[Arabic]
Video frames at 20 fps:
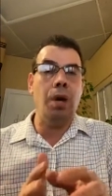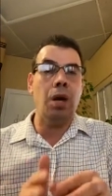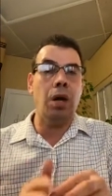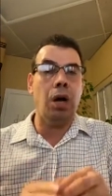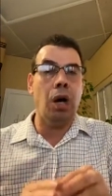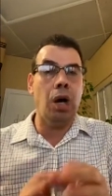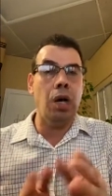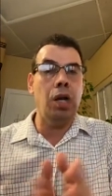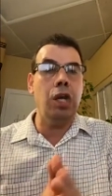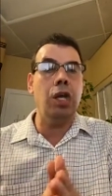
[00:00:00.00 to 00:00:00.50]

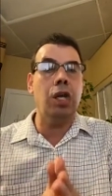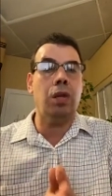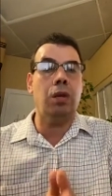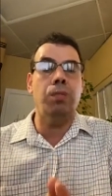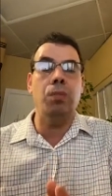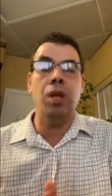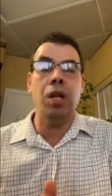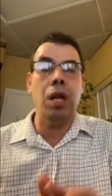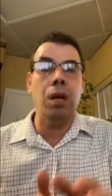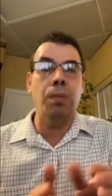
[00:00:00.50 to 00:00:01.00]
خليط
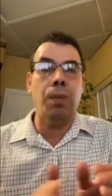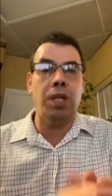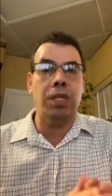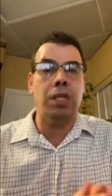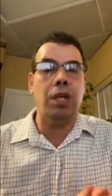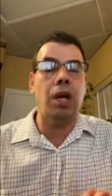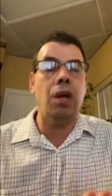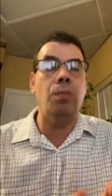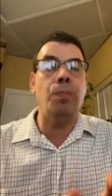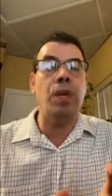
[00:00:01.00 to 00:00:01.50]
من
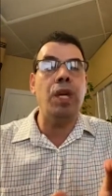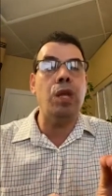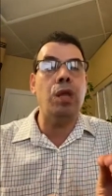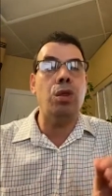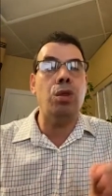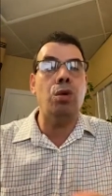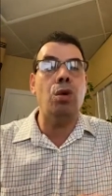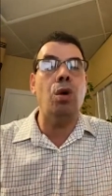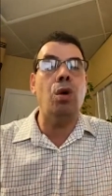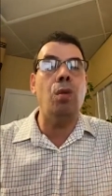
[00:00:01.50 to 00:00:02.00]
البصل من
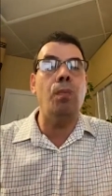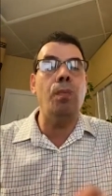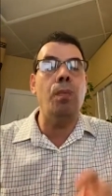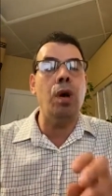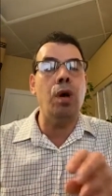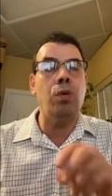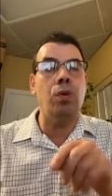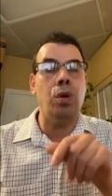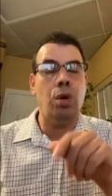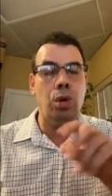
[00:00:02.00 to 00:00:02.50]
الثوم
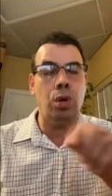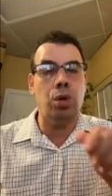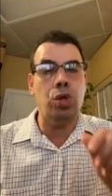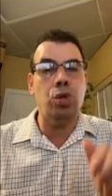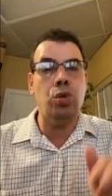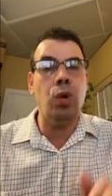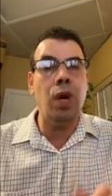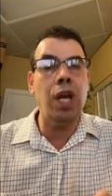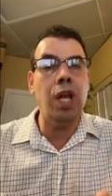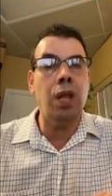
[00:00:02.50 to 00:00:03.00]
ونحط
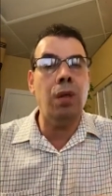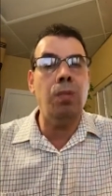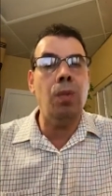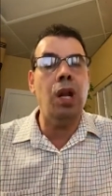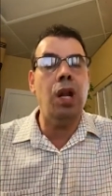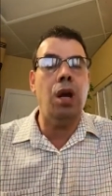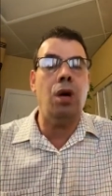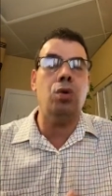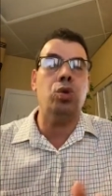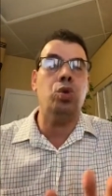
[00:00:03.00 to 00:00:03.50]
شوية
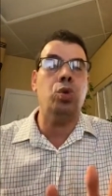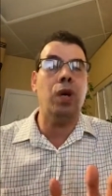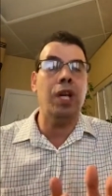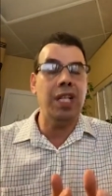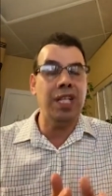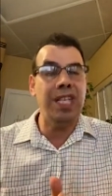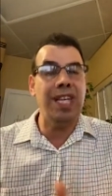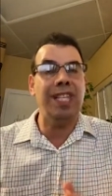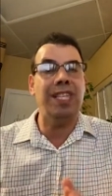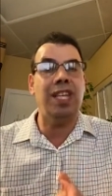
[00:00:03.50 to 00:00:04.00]
ملح وشوية
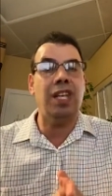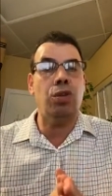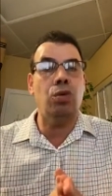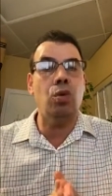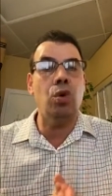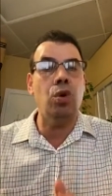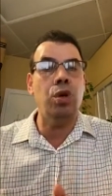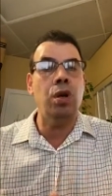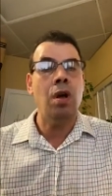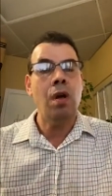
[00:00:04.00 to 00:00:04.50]
زيت
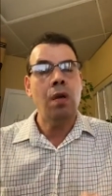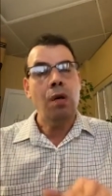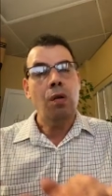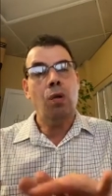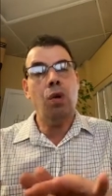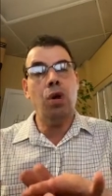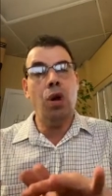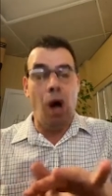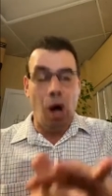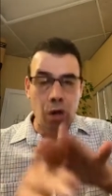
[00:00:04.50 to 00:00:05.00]
زيتون
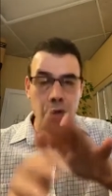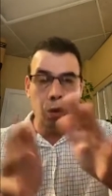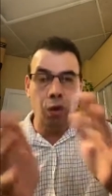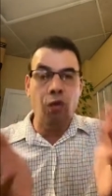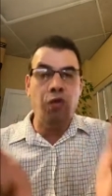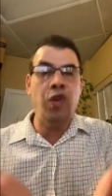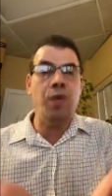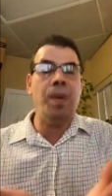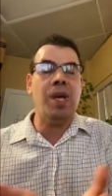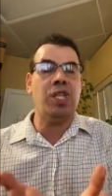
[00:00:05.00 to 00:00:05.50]
ونحطه
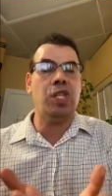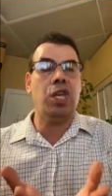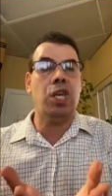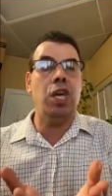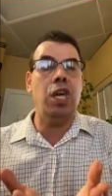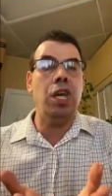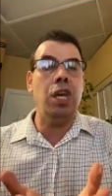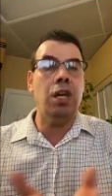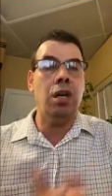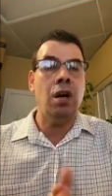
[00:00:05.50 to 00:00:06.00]
في
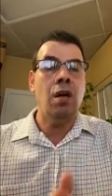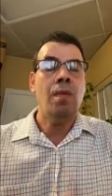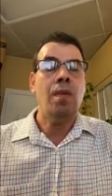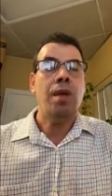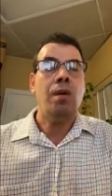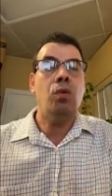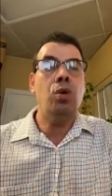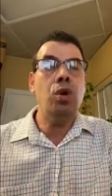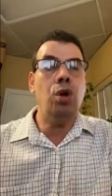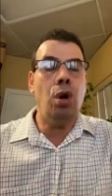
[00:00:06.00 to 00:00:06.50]
بشكير
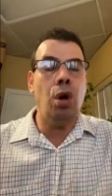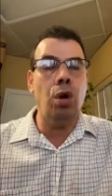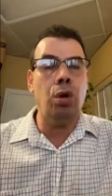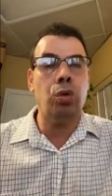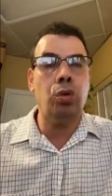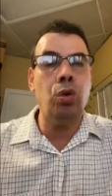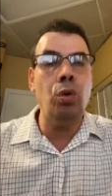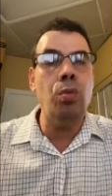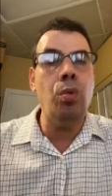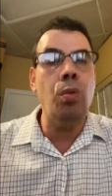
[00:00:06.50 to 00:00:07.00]

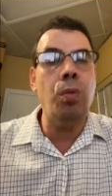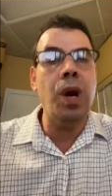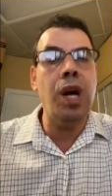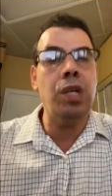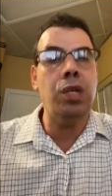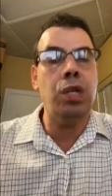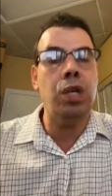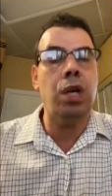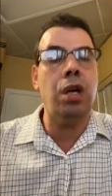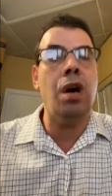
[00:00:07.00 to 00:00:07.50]
ونحطه
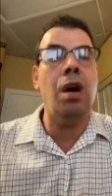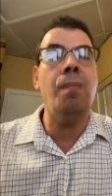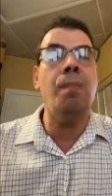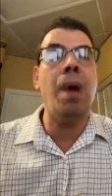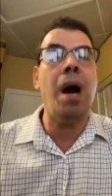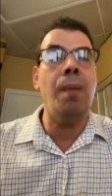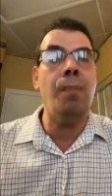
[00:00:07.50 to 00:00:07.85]
مباشرة مع